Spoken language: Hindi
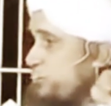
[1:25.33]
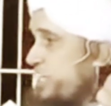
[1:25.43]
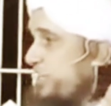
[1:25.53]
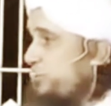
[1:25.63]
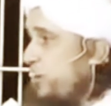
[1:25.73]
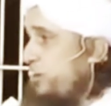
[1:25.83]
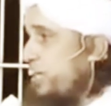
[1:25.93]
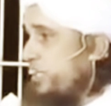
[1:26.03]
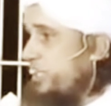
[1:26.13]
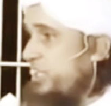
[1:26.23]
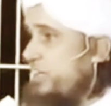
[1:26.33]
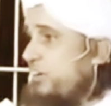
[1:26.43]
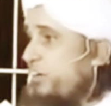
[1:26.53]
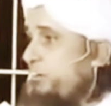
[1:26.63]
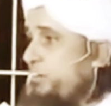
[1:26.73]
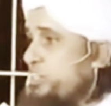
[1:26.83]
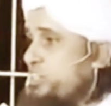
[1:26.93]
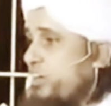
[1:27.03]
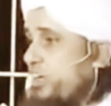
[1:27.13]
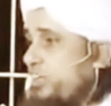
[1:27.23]
मूसा ने दुआ मांगी रब्बी
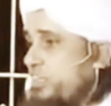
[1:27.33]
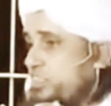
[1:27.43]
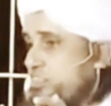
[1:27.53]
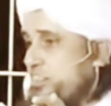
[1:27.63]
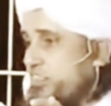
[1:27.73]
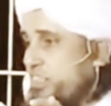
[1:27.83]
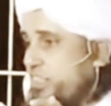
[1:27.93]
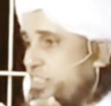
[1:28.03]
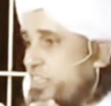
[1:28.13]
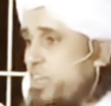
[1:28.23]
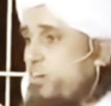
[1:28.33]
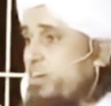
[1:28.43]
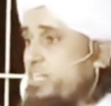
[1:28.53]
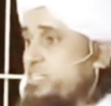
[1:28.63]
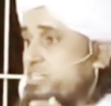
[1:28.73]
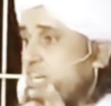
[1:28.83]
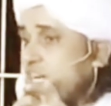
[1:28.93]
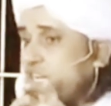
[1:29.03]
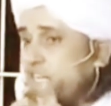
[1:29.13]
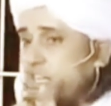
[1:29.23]
शरहली सदरी
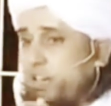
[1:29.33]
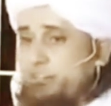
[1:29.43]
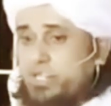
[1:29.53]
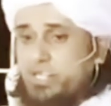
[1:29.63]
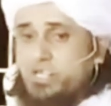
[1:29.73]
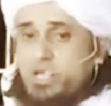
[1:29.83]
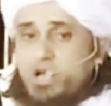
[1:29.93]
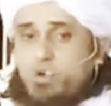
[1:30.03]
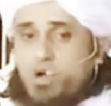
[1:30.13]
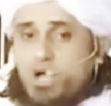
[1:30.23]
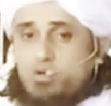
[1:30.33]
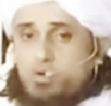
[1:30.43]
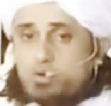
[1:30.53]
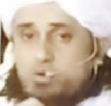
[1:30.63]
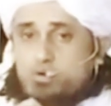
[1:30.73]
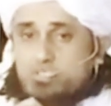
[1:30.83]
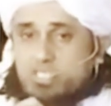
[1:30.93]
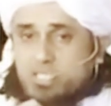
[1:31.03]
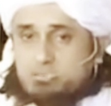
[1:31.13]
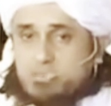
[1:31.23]
वयसरली अमरी
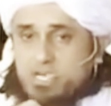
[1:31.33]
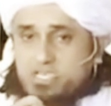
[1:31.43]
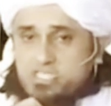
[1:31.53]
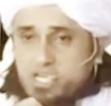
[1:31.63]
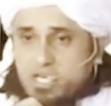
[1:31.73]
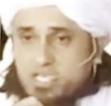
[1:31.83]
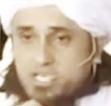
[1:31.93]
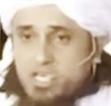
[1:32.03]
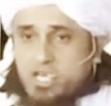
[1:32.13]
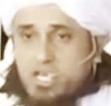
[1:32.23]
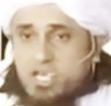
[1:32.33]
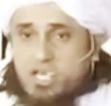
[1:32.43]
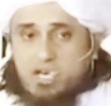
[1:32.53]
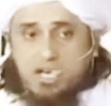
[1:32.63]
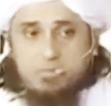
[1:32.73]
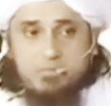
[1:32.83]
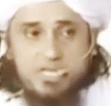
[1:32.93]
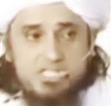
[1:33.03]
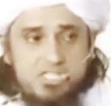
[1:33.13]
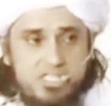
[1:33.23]
वाहलतमिलसानी अल्लाह
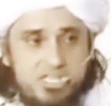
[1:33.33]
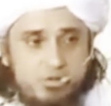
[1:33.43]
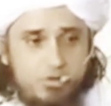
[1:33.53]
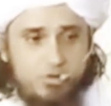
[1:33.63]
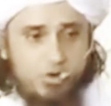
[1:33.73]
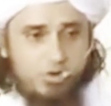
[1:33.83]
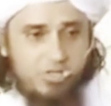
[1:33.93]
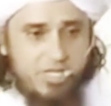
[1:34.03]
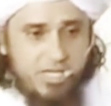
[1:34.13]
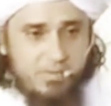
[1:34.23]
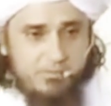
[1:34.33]
मेरे सीने को खोल दे